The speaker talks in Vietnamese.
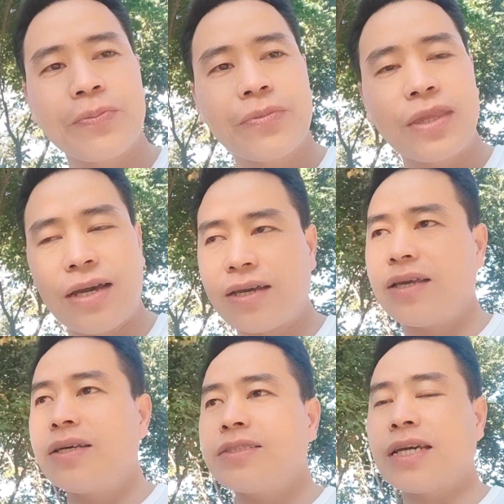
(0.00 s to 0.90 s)
nè
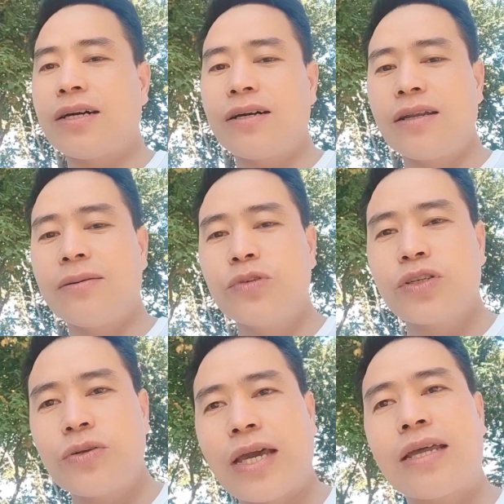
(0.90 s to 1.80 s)
chị họ là một
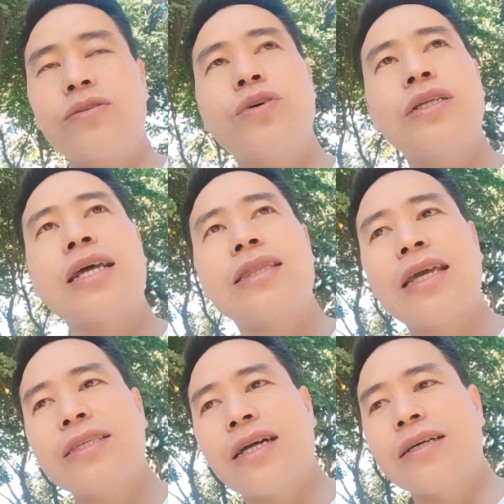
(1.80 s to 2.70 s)
trâu giả trốn ra
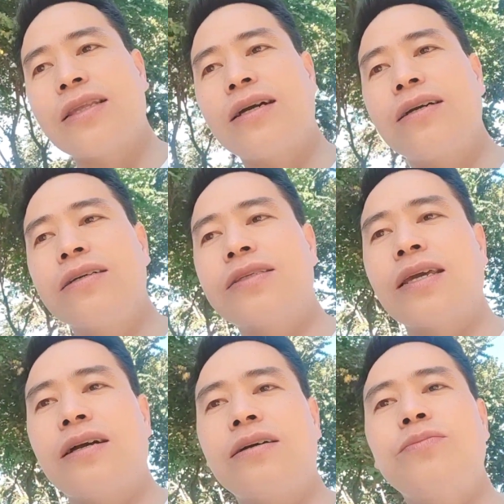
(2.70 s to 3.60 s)
tê chờ đỡ
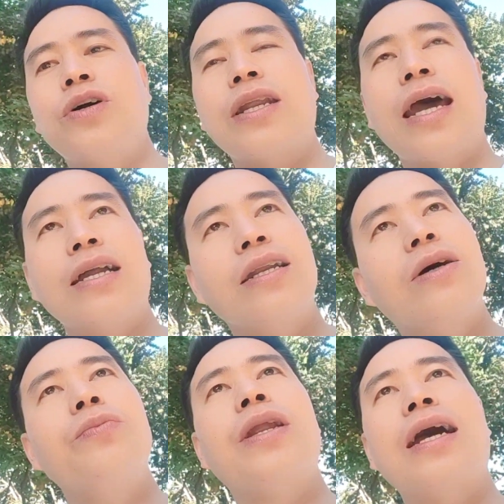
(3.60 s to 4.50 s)
chị họ một đắc
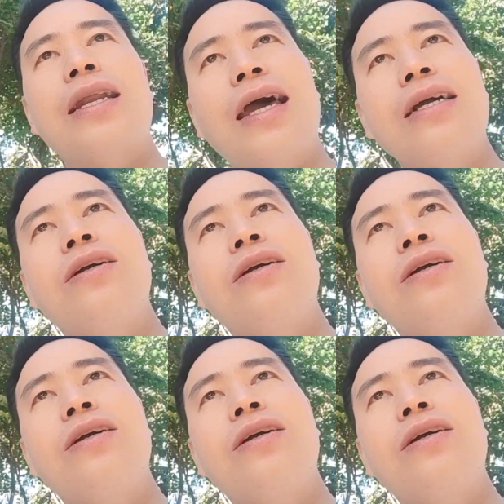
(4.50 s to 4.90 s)
nông đắc lắc